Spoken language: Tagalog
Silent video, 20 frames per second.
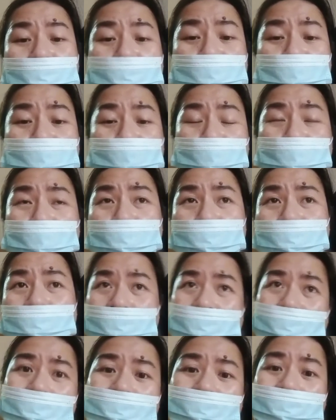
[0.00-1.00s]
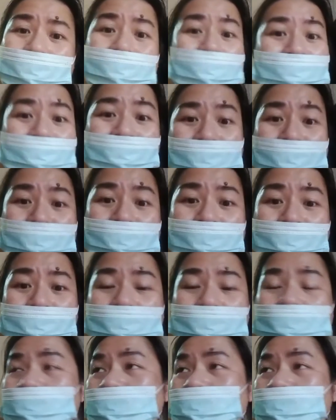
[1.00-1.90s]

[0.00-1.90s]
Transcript: sa nature, yung parang anay,